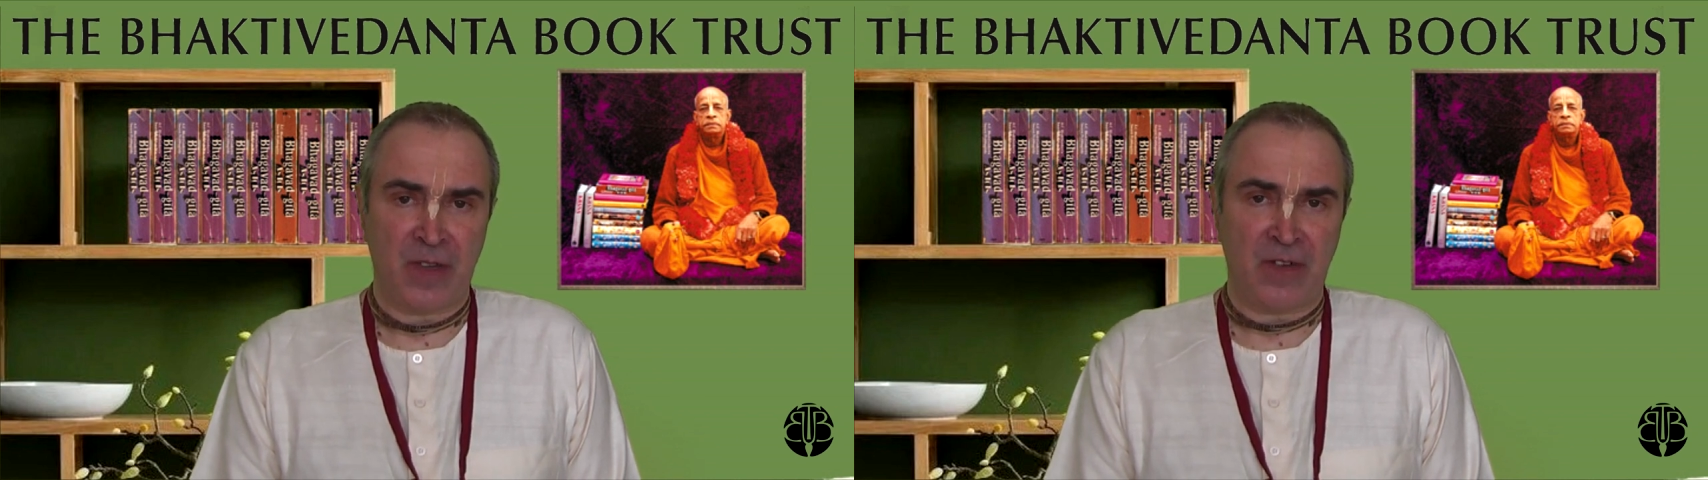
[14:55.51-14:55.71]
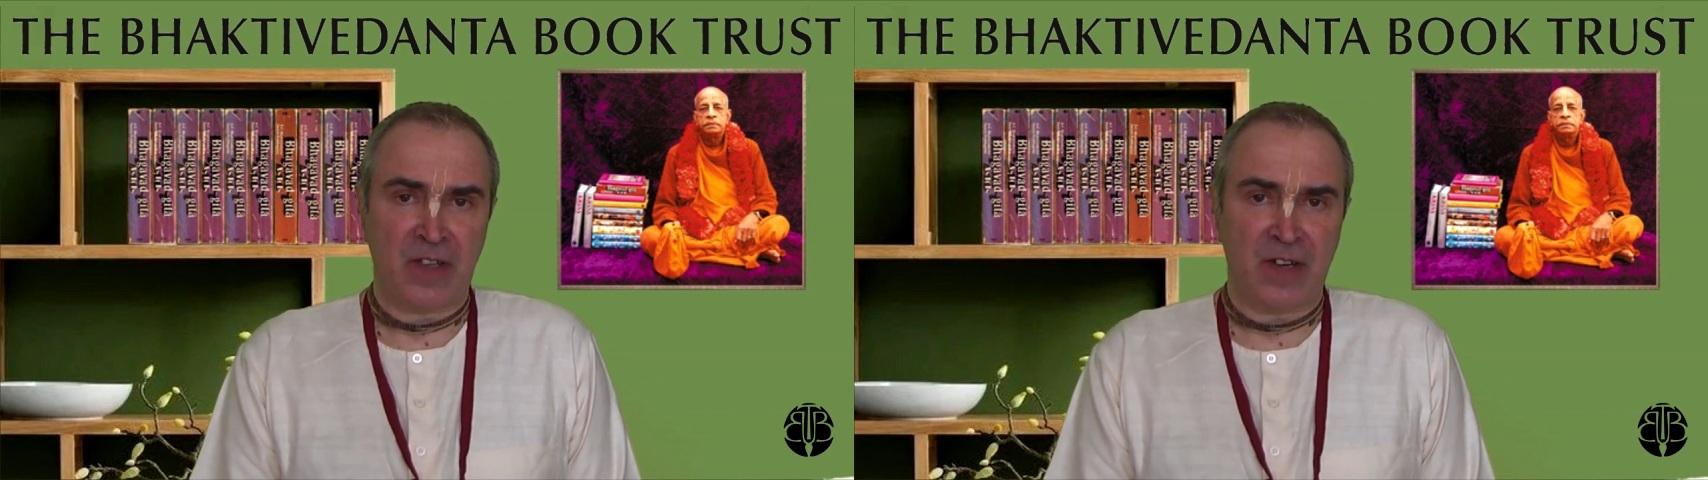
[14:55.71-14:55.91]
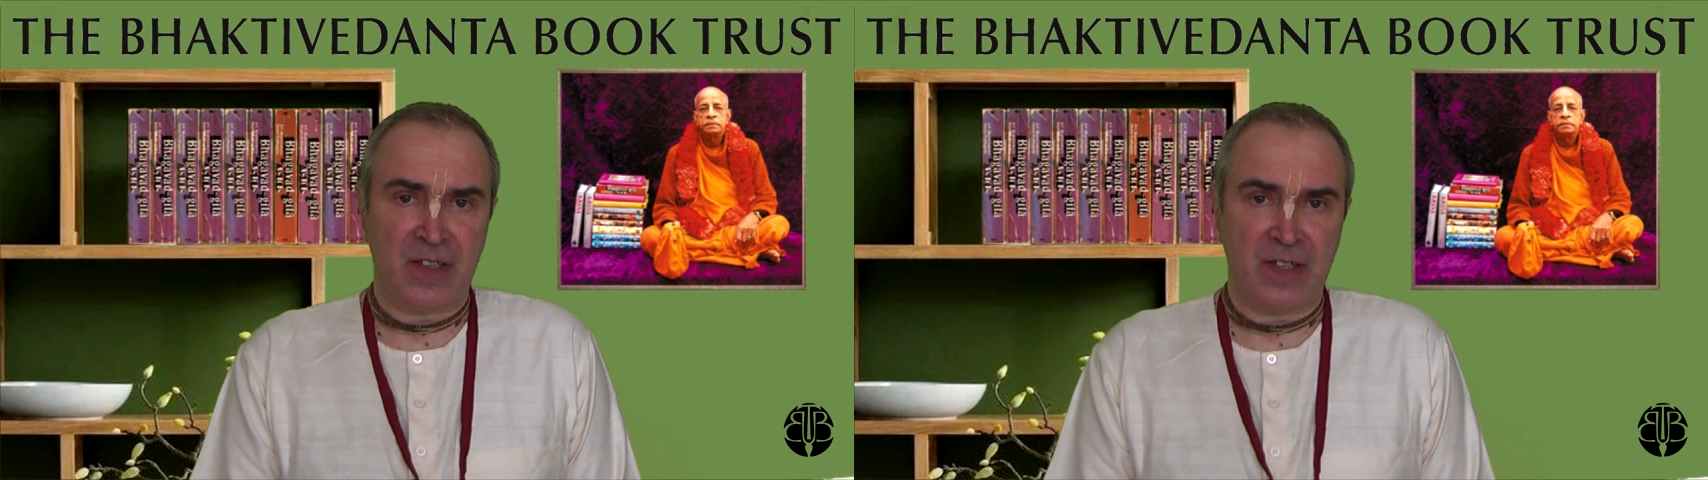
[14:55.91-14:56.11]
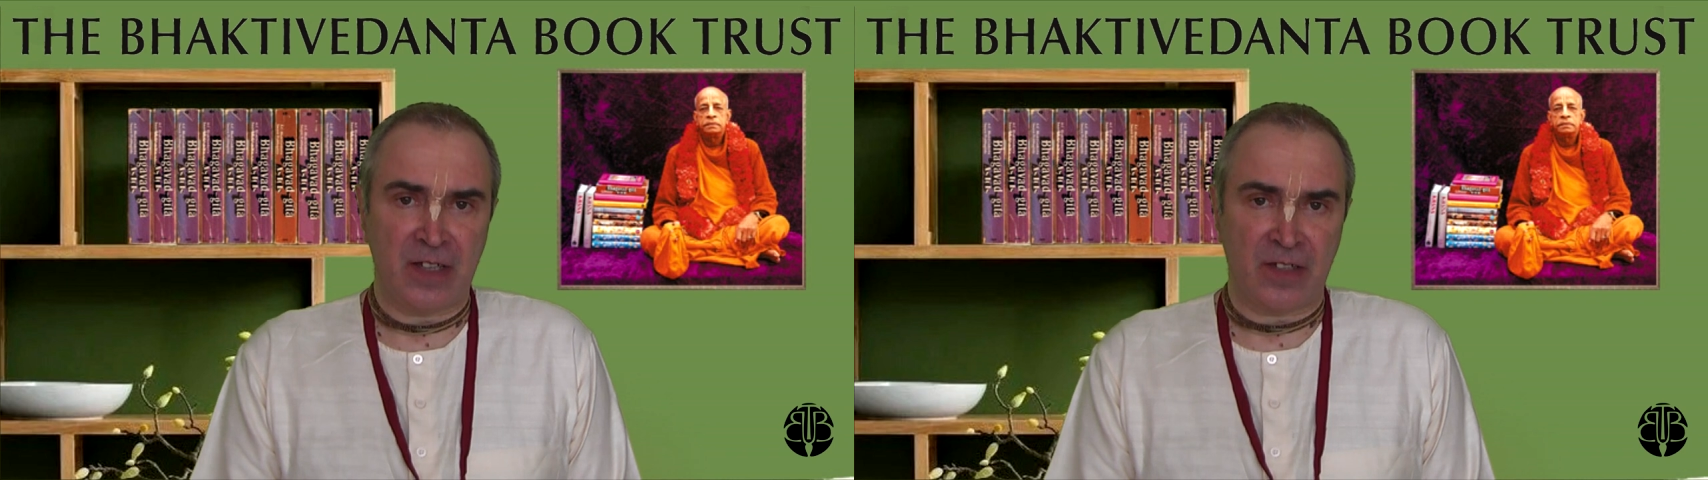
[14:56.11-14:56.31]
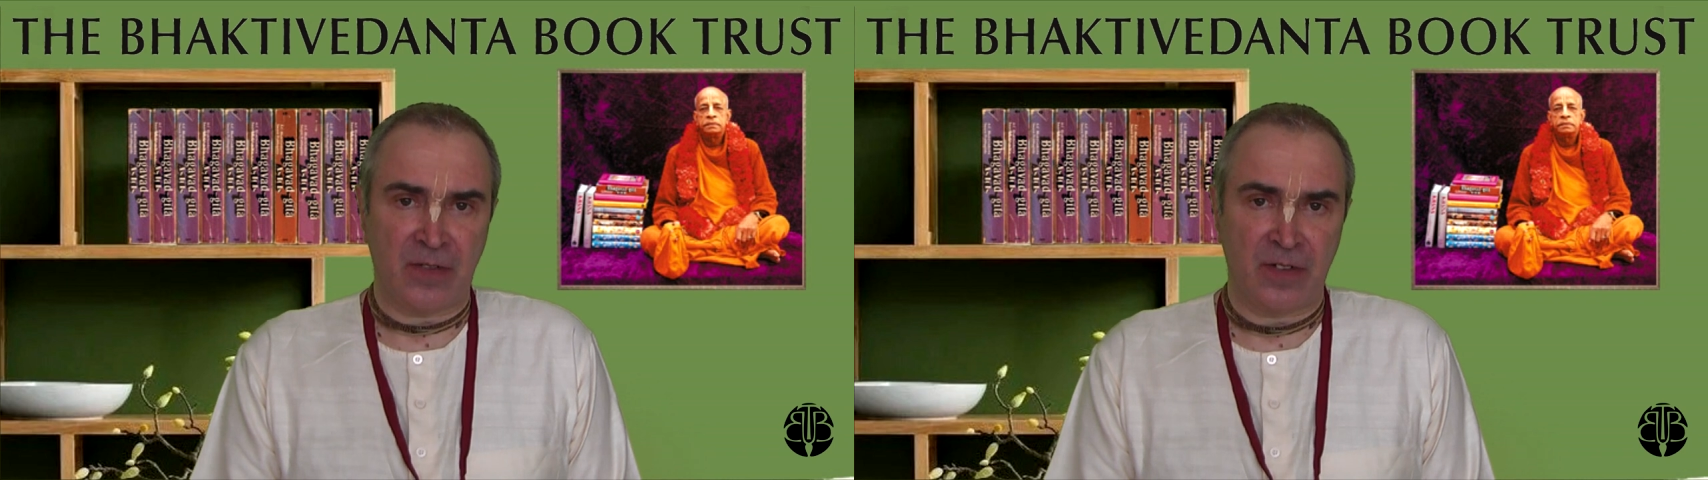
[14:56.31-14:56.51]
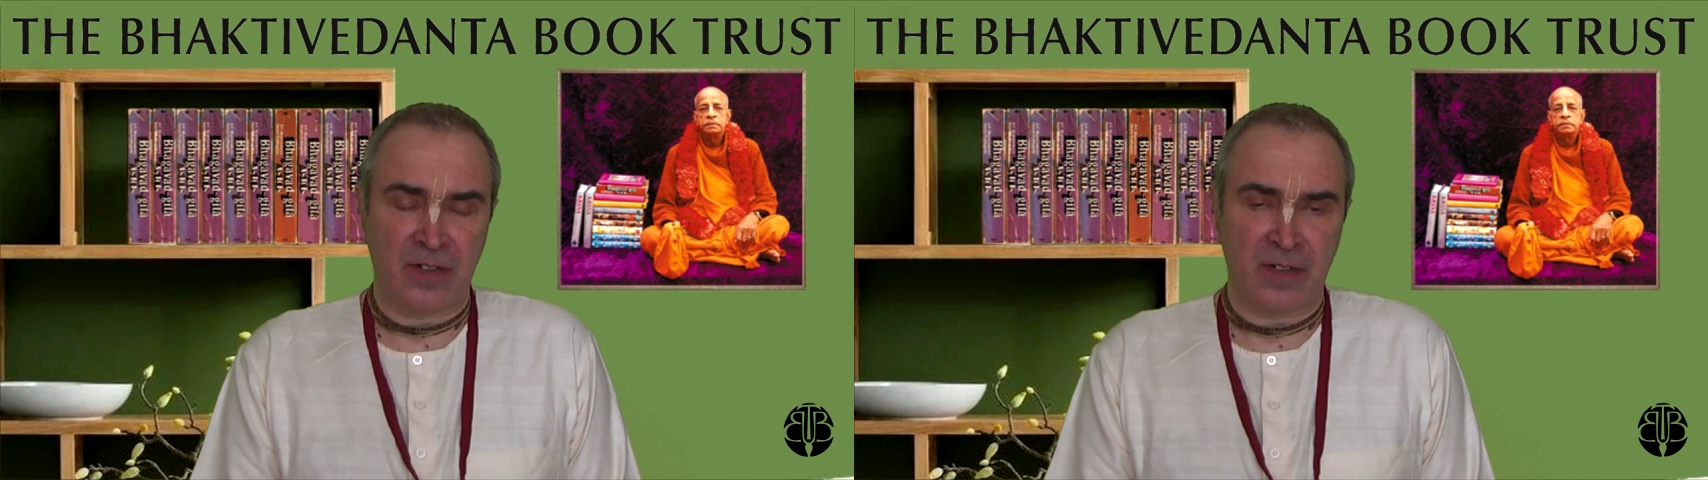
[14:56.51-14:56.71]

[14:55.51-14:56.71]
авторитетов.